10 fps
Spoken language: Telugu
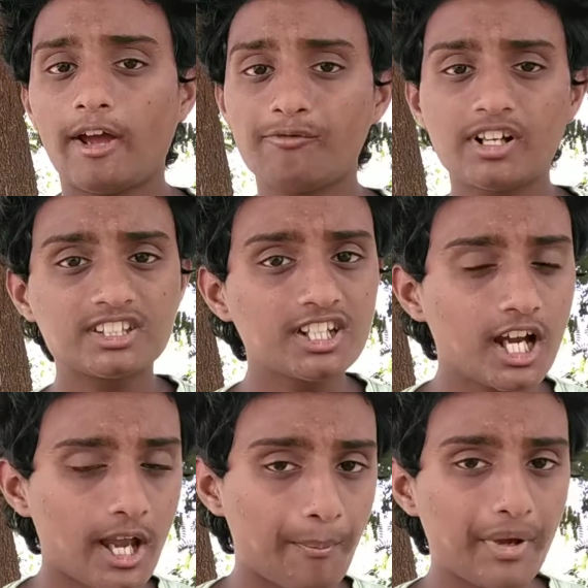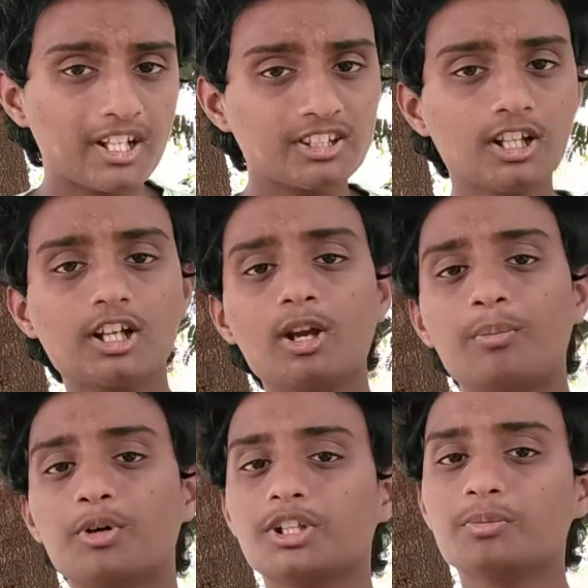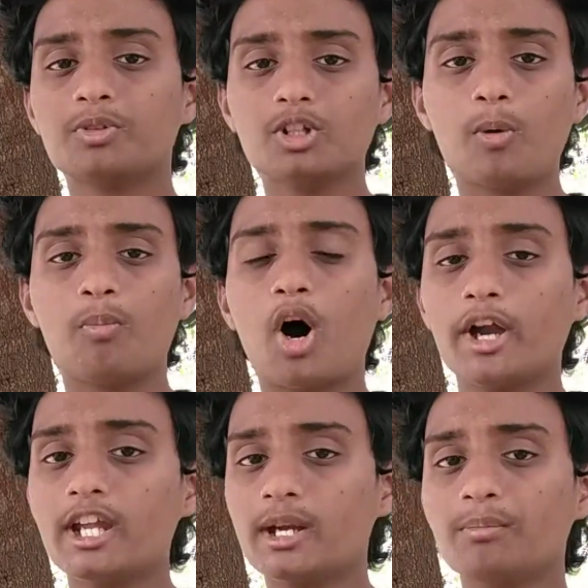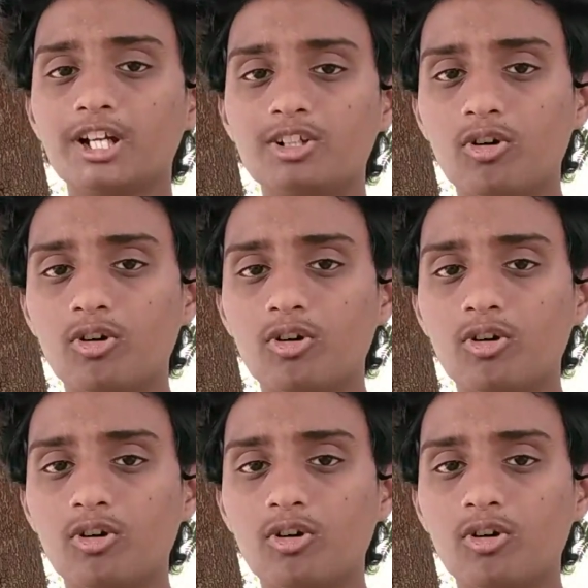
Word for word: ఫ్రెండ్స్ ఇక కంపారిజన్లో వెళ్ళిపోతే ముందుగా బాడీ అండ్ బిల్డ్